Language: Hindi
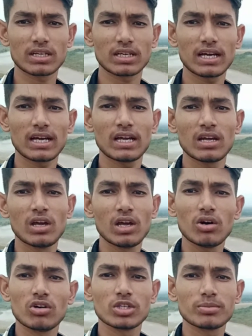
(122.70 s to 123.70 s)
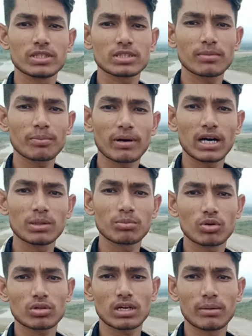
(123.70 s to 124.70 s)
दिख रहा है और अभी इसमें पानी
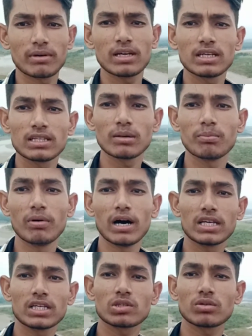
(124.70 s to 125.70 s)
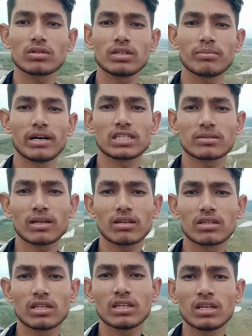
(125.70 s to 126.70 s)
बहुत कम है जब बारिश होती है बारिश
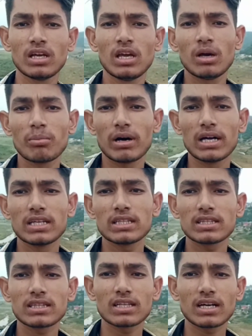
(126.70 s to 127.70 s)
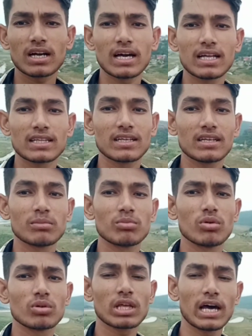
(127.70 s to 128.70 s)
वाले दिन पानी इतना तगड़ा आता है ना
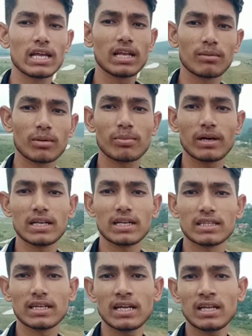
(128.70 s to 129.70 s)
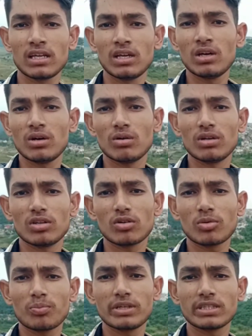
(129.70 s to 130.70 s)
बहुत हाई लेवल पे आ जाता है और ये
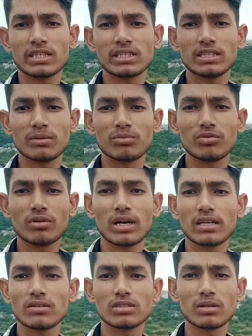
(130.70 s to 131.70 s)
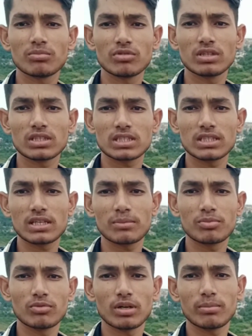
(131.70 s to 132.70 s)
देखो पीछे जम्मू है जो जम्मू डिस्ट्रिक्ट है
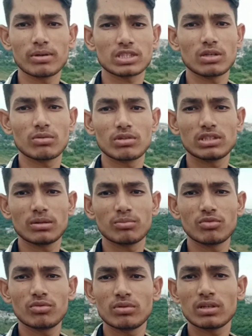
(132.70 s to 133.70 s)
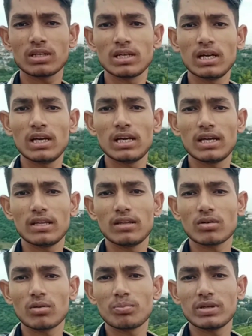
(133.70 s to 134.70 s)
पूरा बसा हुआ जम्मू ये
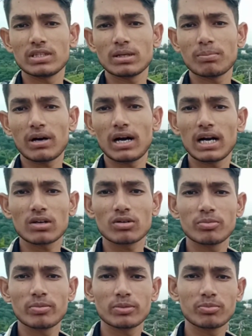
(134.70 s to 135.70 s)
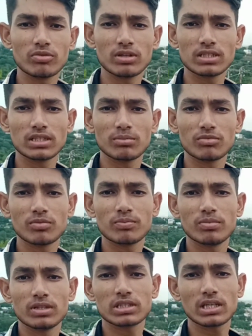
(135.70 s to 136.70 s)
देखो पीछे पहाड़ के ऊपर पूरा जम्मू
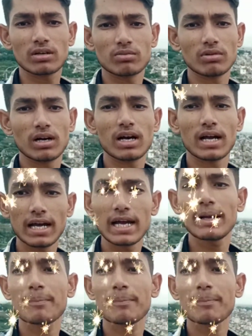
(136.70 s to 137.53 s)
बसा हुआ है